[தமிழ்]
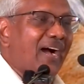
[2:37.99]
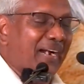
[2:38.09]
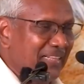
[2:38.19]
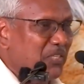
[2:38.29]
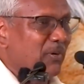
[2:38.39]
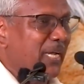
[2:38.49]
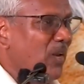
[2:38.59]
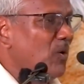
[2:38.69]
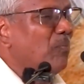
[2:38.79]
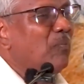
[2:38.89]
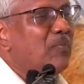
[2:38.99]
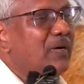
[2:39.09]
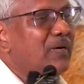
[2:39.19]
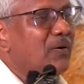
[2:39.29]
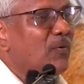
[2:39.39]
அனைத்து வகையிலும்
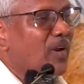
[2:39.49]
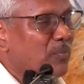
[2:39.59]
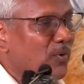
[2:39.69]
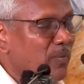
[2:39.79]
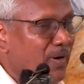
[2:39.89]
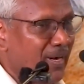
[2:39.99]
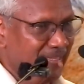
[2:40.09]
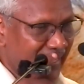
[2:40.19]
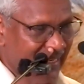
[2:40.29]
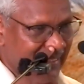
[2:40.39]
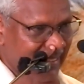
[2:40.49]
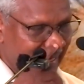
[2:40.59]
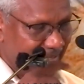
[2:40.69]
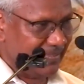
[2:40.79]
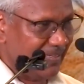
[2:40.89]
ஒரு அற்புதமான இந்த நிகழ்ச்சி
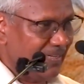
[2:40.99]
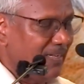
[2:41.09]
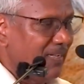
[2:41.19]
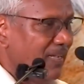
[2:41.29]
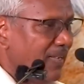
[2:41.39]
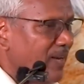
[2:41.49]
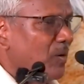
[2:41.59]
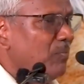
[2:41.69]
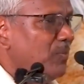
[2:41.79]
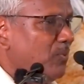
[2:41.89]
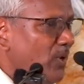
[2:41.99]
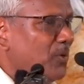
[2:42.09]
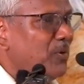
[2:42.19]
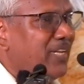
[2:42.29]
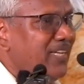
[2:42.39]
என் அன்பு
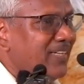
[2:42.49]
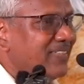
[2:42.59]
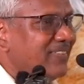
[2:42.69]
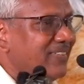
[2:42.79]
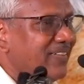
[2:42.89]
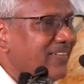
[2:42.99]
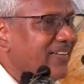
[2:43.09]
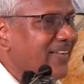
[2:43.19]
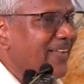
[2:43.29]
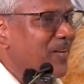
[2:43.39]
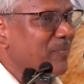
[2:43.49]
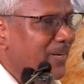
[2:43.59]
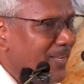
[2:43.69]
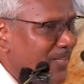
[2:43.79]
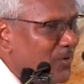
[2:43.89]
புலிக்குட்டி என்
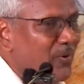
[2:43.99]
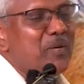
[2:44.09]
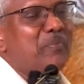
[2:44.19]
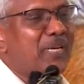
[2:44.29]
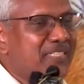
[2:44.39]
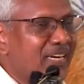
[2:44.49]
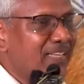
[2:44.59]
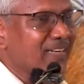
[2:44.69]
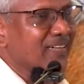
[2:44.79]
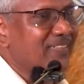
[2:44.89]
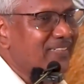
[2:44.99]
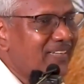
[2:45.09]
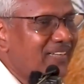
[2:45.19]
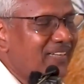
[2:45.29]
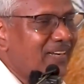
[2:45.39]
மரியாதைக்குரிய பேச்சாளர்
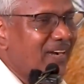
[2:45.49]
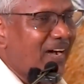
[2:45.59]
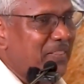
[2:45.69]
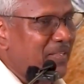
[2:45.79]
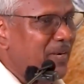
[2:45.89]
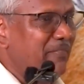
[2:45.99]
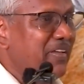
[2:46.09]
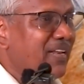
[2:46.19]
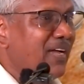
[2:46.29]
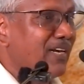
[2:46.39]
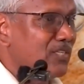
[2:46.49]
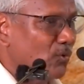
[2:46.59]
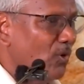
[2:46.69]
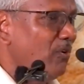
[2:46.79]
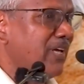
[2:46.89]
அதிரடி வீராங்கனை
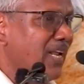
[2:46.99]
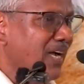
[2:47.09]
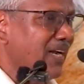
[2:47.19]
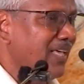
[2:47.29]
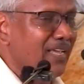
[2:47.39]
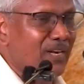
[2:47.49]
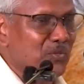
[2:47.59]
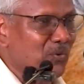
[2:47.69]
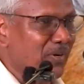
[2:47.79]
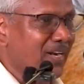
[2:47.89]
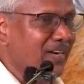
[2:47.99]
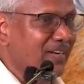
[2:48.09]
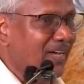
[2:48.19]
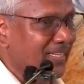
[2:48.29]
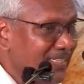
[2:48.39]
சொல் வீராங்கனை என்று சொன்னார்கள்
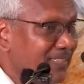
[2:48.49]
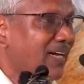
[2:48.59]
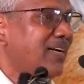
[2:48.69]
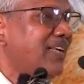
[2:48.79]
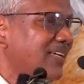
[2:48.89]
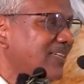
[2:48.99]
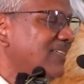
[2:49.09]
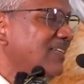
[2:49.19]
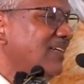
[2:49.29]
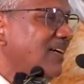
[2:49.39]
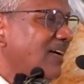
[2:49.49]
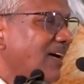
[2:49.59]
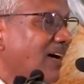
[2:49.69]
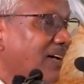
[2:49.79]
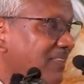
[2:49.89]
அதையும் தாண்டி
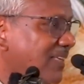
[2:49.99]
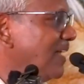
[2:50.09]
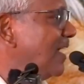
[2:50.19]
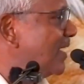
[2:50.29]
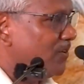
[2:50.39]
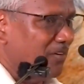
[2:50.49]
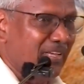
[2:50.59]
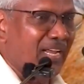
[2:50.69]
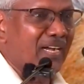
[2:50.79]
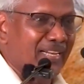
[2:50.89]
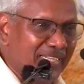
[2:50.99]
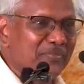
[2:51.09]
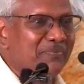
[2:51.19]
கருத்துக்களார் ஒரு வீராங்கனை